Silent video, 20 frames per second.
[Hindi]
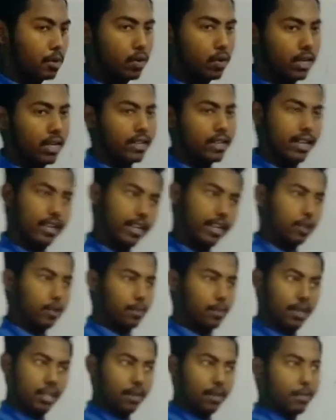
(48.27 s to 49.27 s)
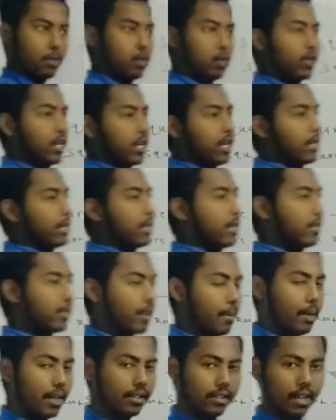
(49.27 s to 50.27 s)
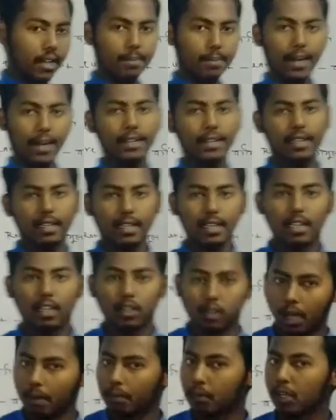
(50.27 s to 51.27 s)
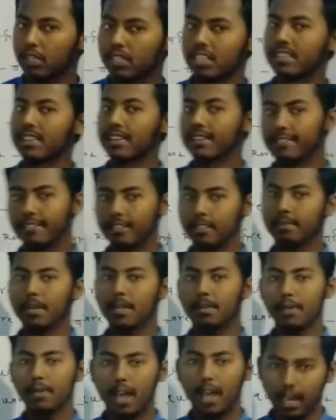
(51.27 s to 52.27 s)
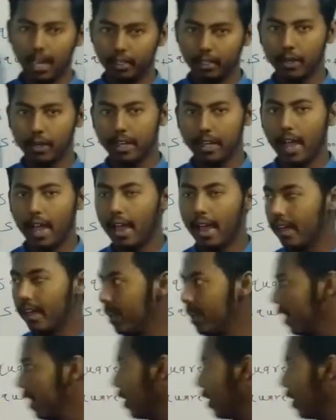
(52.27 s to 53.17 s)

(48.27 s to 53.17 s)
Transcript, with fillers: वीडियो नहीं देखे तो पिछले वीडियो देख लीजिए इसके बाद यहाँ पर आइए तो आपको अच्छी तरह से समझ में आने वाला है